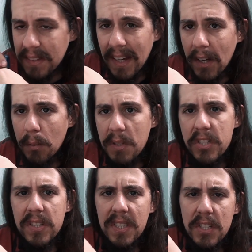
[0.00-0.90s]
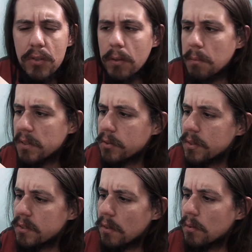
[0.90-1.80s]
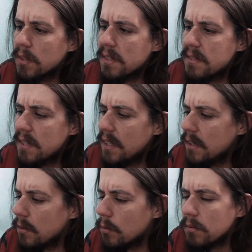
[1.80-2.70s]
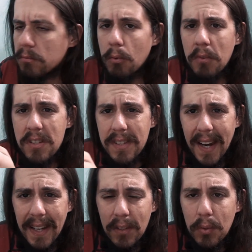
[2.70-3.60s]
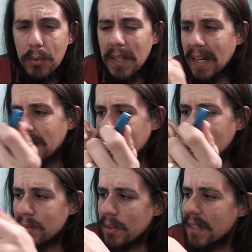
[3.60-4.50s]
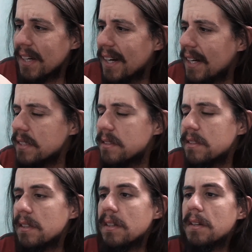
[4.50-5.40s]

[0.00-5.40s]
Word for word: tá realmente triste com algumas coisas que estão acontecendo. Tomou strike do, da Electronic Arts.